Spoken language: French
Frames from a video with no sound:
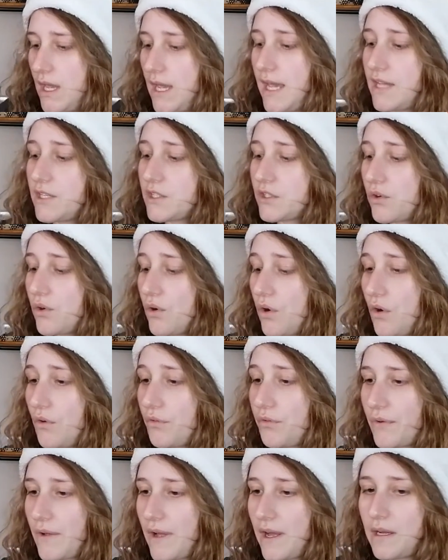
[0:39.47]
Est-ce que
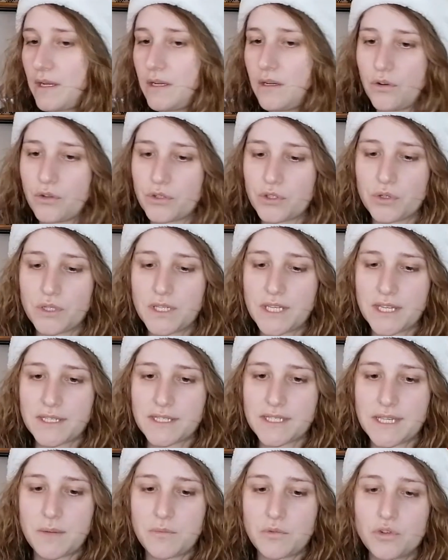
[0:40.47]
enfin, en ce
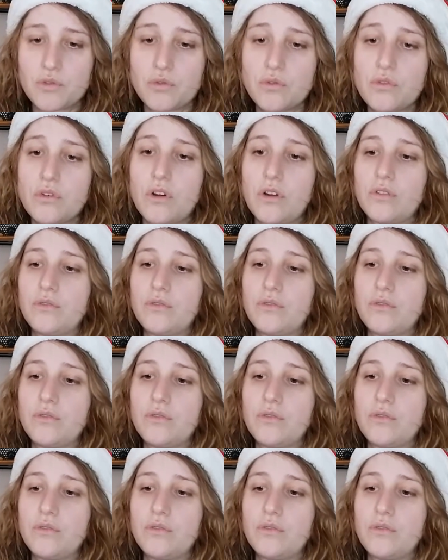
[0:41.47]
15e jour,